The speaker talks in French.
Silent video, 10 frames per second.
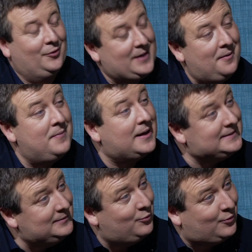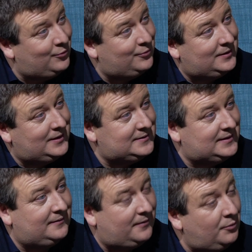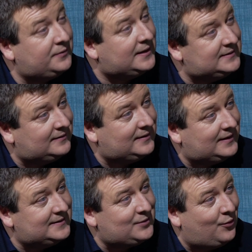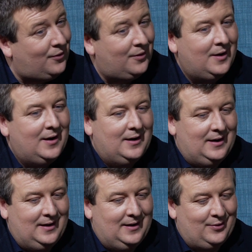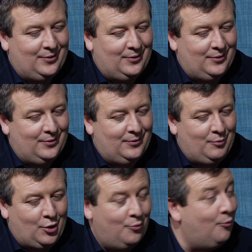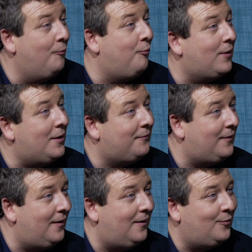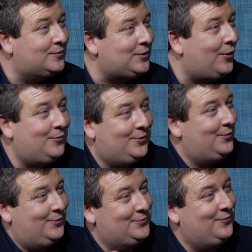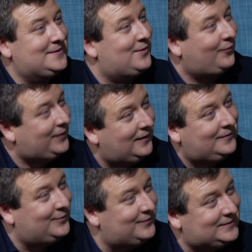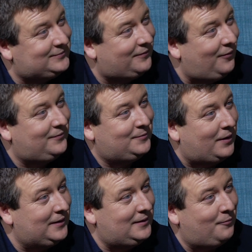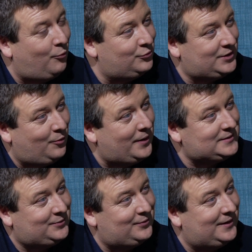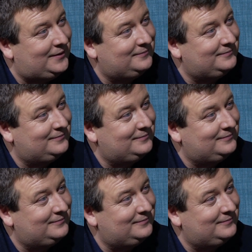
Bah, en tout cas, merci beaucoup, Lynn. C'était vraiment très intéressant. Et euh, bah, le mot pour la fin ensemble, je vous laisse l'antenne si vous avez envie de parler d'un projet bah, en particulier.